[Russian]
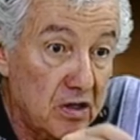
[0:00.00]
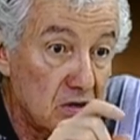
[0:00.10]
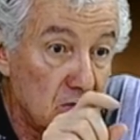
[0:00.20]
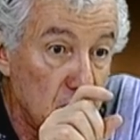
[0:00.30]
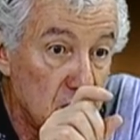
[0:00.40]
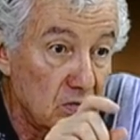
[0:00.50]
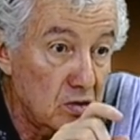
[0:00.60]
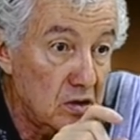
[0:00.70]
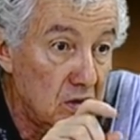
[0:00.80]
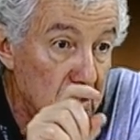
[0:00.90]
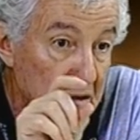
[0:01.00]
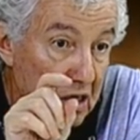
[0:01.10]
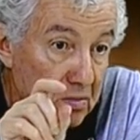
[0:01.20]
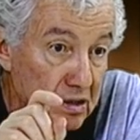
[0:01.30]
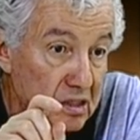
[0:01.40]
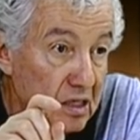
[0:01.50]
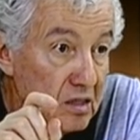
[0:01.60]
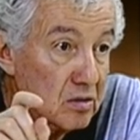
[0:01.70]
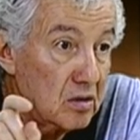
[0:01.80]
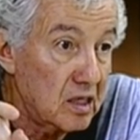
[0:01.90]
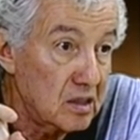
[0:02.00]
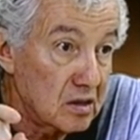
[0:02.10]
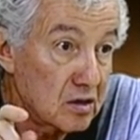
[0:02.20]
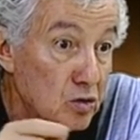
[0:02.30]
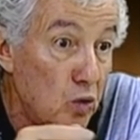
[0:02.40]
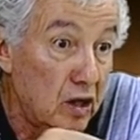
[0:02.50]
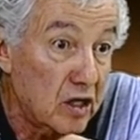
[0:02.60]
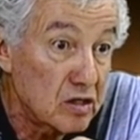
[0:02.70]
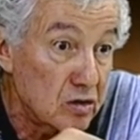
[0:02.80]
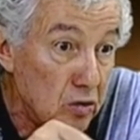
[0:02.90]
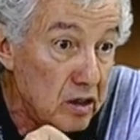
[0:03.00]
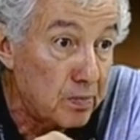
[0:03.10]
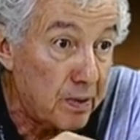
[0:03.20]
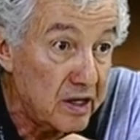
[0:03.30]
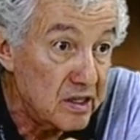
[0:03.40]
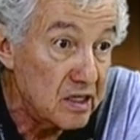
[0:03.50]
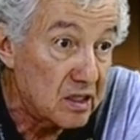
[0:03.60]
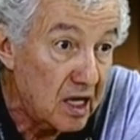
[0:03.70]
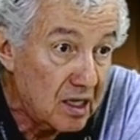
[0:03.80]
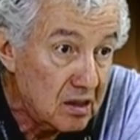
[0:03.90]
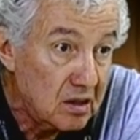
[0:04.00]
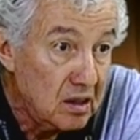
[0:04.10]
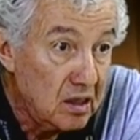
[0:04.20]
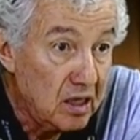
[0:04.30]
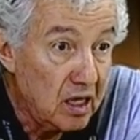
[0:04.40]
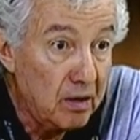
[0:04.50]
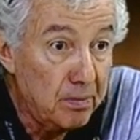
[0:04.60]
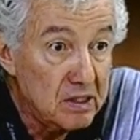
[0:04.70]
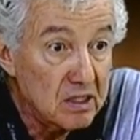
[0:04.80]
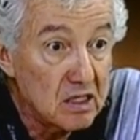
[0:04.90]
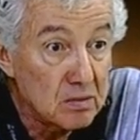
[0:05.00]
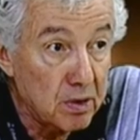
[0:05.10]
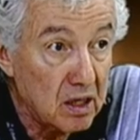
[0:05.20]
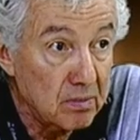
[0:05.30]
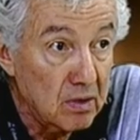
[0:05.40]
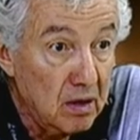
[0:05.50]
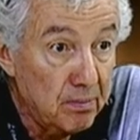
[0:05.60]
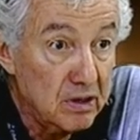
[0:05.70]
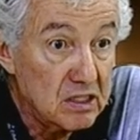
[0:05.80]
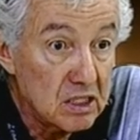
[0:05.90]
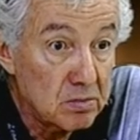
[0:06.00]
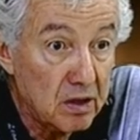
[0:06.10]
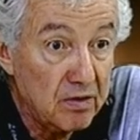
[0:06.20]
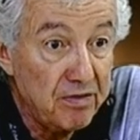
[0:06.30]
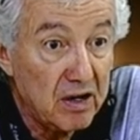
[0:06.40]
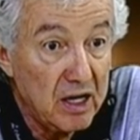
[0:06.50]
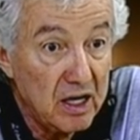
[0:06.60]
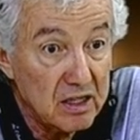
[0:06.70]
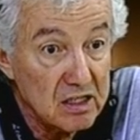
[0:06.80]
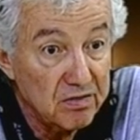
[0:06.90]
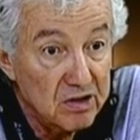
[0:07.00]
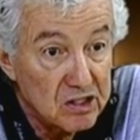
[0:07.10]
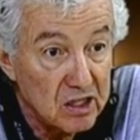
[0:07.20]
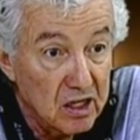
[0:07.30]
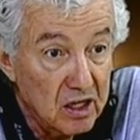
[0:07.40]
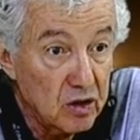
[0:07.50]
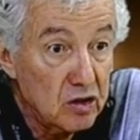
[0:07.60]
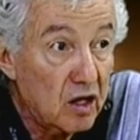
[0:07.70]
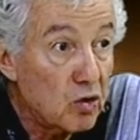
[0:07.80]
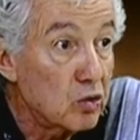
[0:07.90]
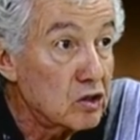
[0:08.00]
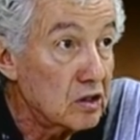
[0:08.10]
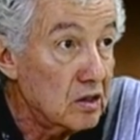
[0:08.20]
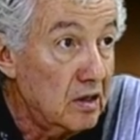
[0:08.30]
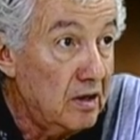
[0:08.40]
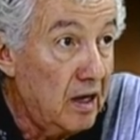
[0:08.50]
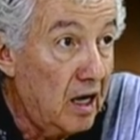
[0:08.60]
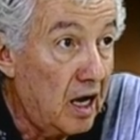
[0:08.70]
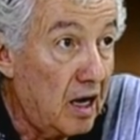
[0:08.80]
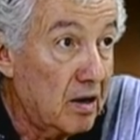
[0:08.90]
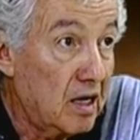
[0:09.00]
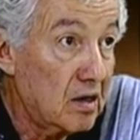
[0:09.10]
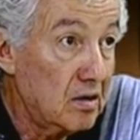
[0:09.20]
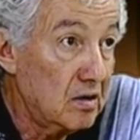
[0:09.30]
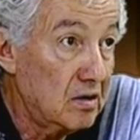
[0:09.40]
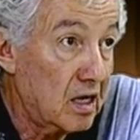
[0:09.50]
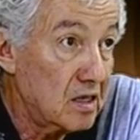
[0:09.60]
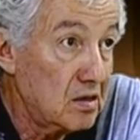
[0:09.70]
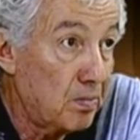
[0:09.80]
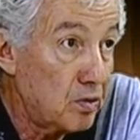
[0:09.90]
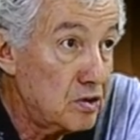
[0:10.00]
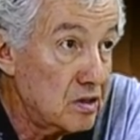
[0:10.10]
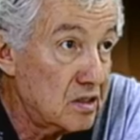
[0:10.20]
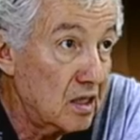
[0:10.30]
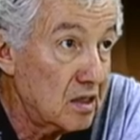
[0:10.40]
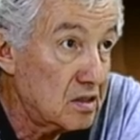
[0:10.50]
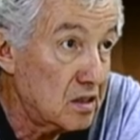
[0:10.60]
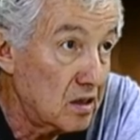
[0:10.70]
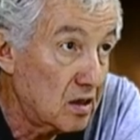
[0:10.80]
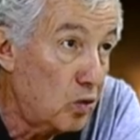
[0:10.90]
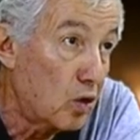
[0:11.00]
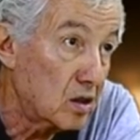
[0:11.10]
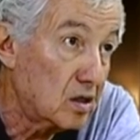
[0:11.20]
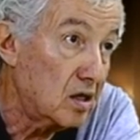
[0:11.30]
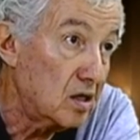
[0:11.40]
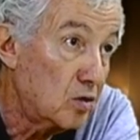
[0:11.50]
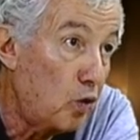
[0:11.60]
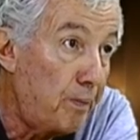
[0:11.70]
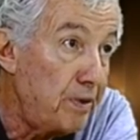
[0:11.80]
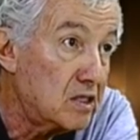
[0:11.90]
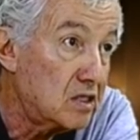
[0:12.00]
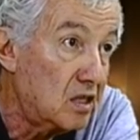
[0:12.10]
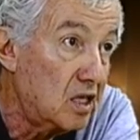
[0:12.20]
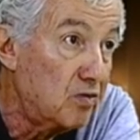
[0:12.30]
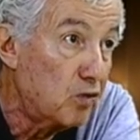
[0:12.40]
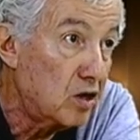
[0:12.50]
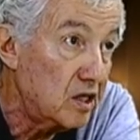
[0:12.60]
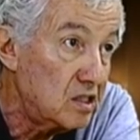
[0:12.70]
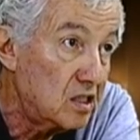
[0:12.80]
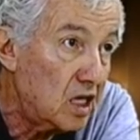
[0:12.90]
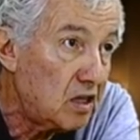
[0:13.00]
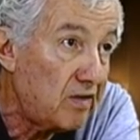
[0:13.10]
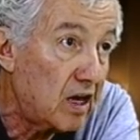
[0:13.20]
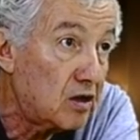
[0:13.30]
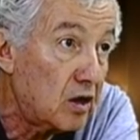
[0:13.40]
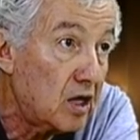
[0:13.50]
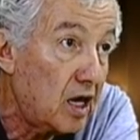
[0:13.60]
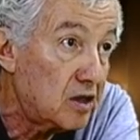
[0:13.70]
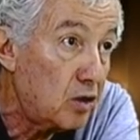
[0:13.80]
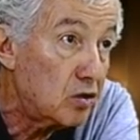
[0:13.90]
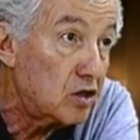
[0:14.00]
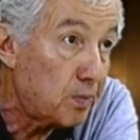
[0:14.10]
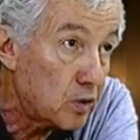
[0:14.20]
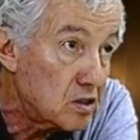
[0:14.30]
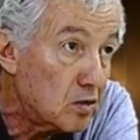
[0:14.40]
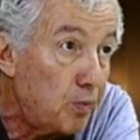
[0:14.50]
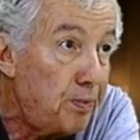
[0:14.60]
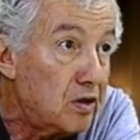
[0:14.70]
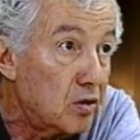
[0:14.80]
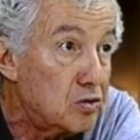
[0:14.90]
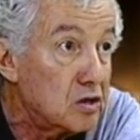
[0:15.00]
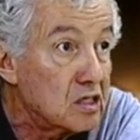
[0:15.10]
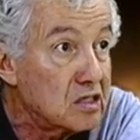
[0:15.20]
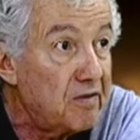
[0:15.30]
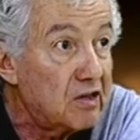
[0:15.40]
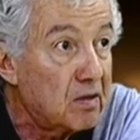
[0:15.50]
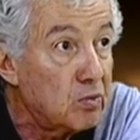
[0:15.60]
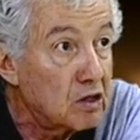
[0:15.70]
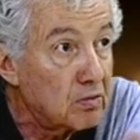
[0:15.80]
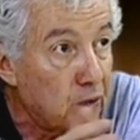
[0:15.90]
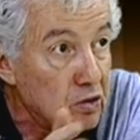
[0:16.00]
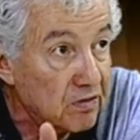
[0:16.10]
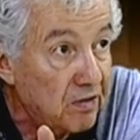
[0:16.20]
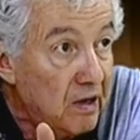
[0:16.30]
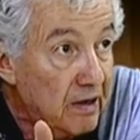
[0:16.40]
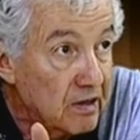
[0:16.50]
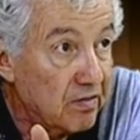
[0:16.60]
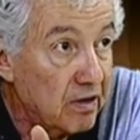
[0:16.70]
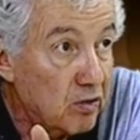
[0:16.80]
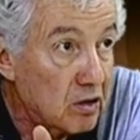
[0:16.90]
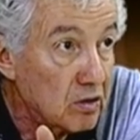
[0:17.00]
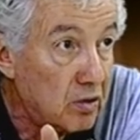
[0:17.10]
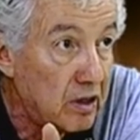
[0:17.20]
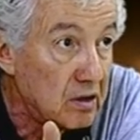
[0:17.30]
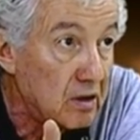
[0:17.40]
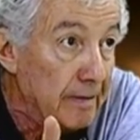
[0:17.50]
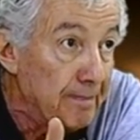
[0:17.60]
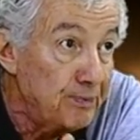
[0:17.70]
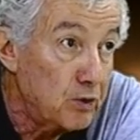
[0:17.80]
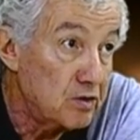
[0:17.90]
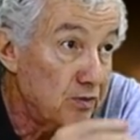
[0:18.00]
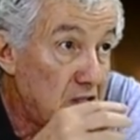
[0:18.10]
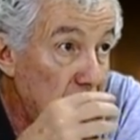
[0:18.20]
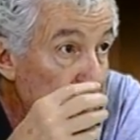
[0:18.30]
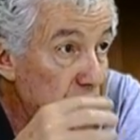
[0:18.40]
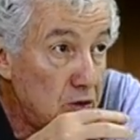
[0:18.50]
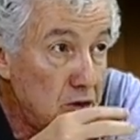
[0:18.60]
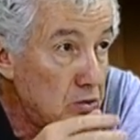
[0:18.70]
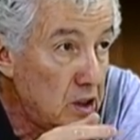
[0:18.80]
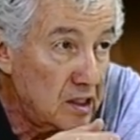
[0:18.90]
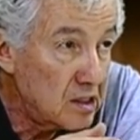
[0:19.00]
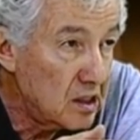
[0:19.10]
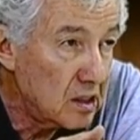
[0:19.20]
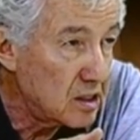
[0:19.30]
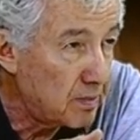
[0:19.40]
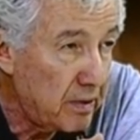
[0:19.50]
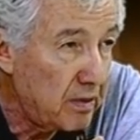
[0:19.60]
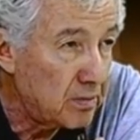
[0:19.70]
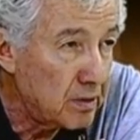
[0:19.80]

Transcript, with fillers: свой, свой э, как бы ценностной рейтинг. Сколько стоит пройти так или быть избранным? Быть избранным вероятность выше, но дороже. А гораздо проще сделать коротко. Да, да, купить коротко. двух кандидатов, а, три, а трех не просто купить, но еще и заставить работать против твоего конкурента. То есть вот это все никуда не делось, я правильно ну,